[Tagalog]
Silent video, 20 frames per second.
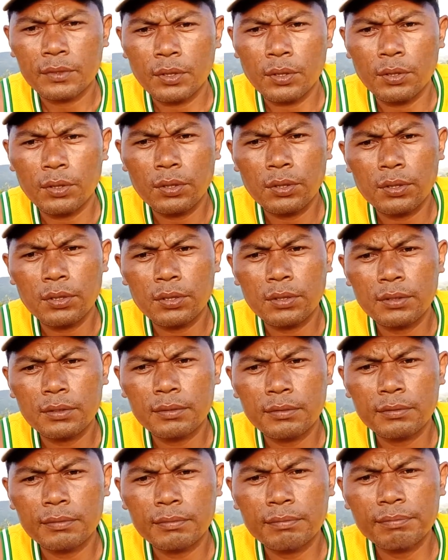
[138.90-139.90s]
og
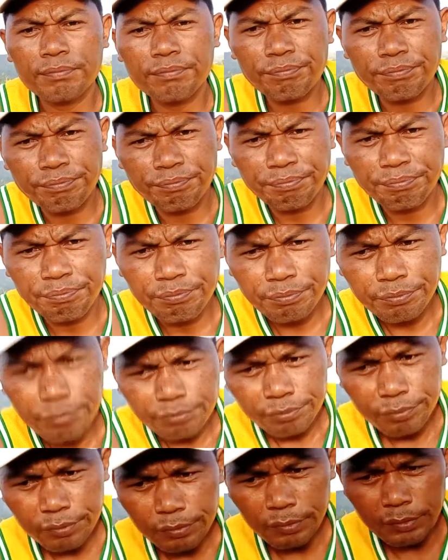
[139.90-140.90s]

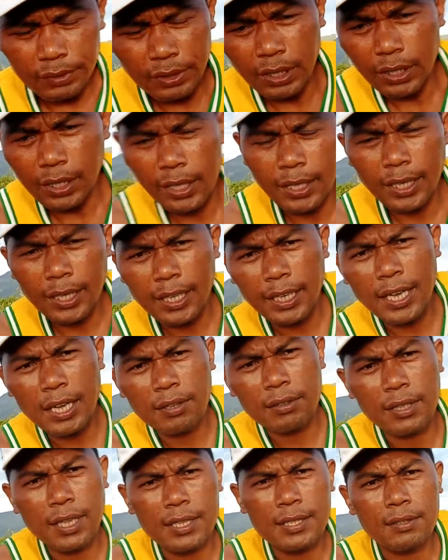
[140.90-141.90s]
dili rin
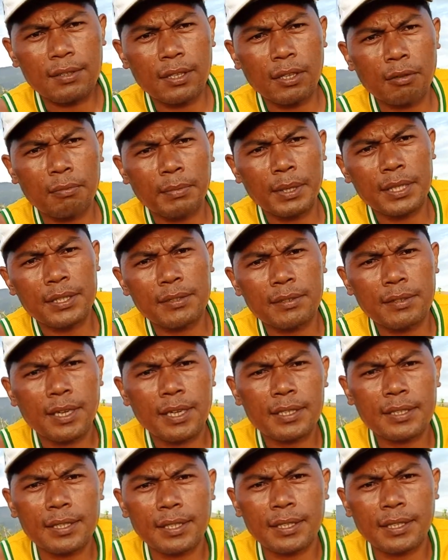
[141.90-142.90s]
ako tason akong video
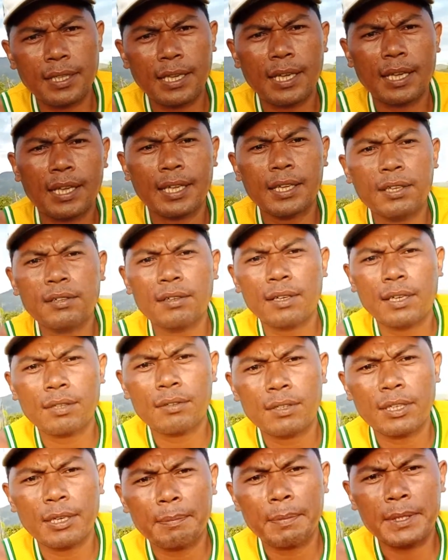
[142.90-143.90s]
guys uh, higo ra
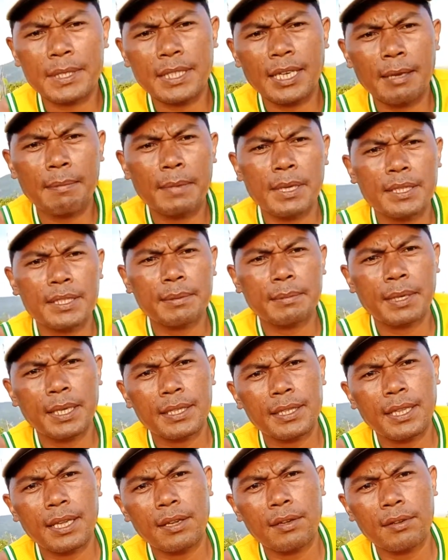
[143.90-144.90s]
akong nagpasalamat sa mga
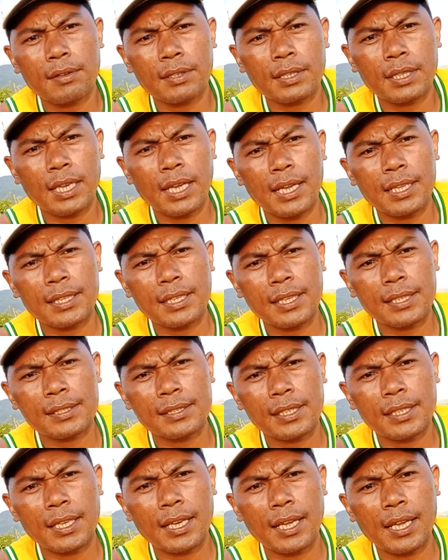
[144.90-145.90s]
tawo ning hatag sa
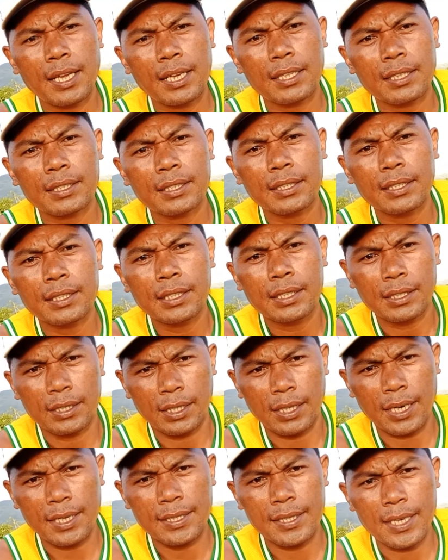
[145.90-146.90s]
ilahang
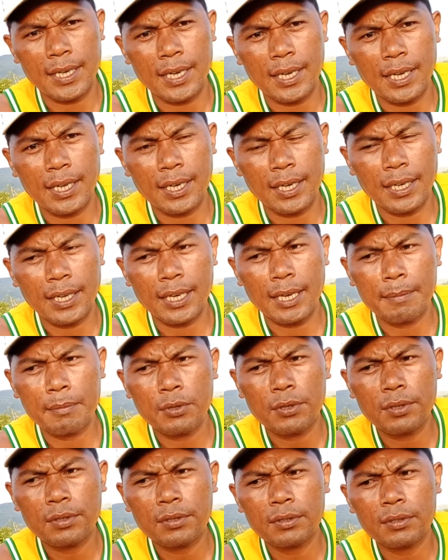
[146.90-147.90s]
grasya nga rin
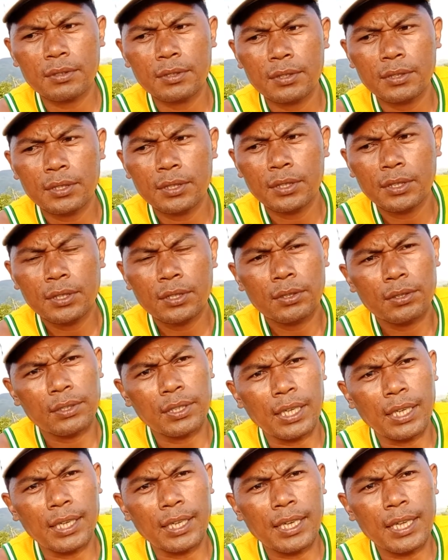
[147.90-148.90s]
kanamo ug
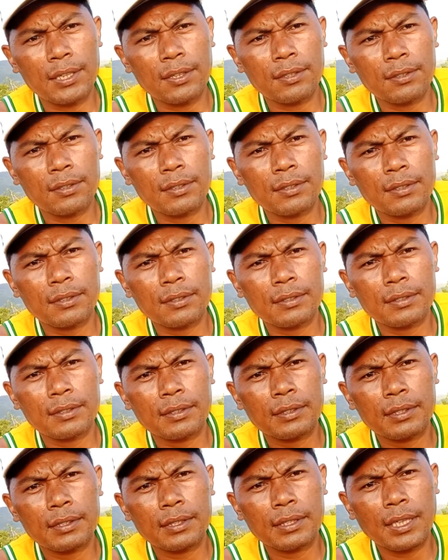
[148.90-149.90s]
dili na to
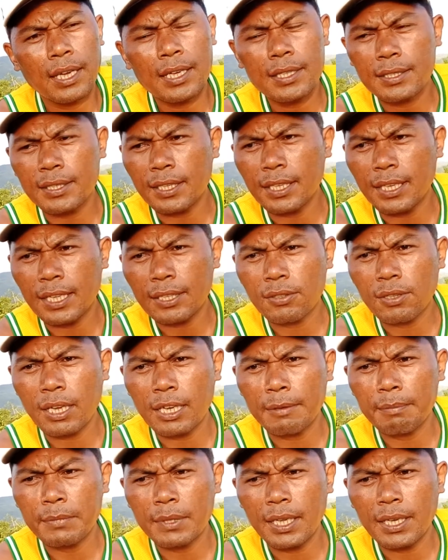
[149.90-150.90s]
guys dili na to
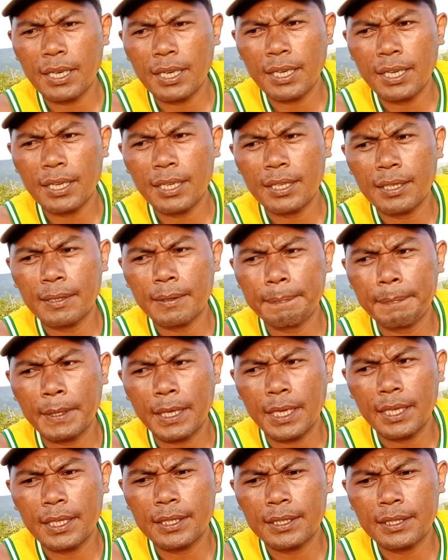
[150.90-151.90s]
kalimtan ang
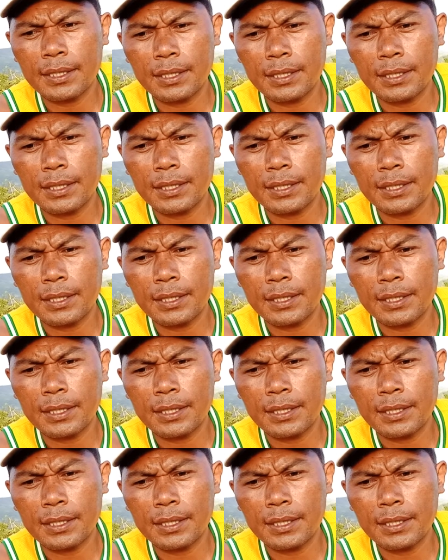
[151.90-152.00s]
pag